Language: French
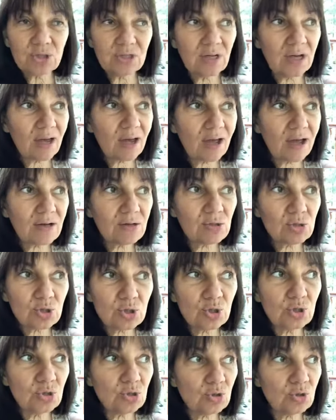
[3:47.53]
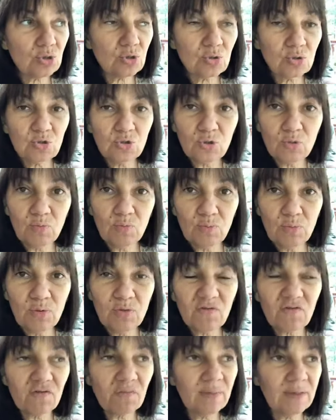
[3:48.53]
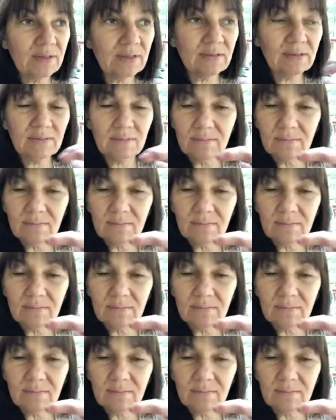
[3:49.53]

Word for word: des rages de, de bouffe, mais